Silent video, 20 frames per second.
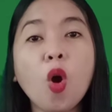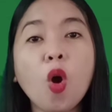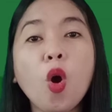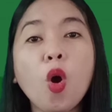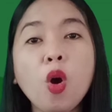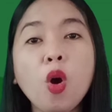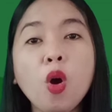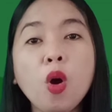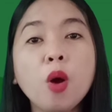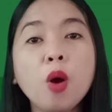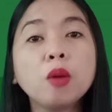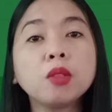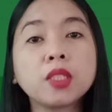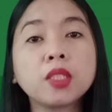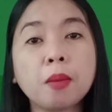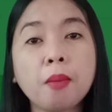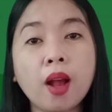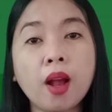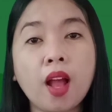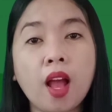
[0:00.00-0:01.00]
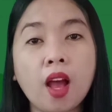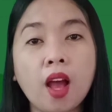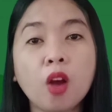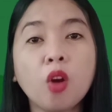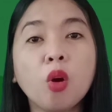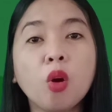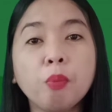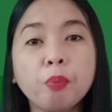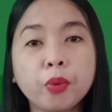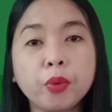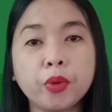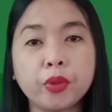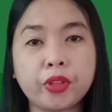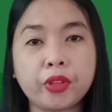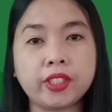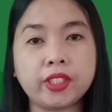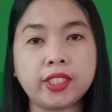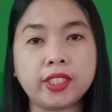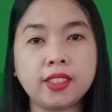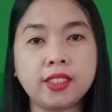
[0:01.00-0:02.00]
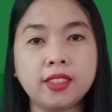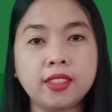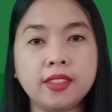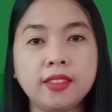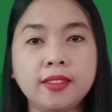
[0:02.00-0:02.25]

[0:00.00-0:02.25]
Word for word: o sa mga computer.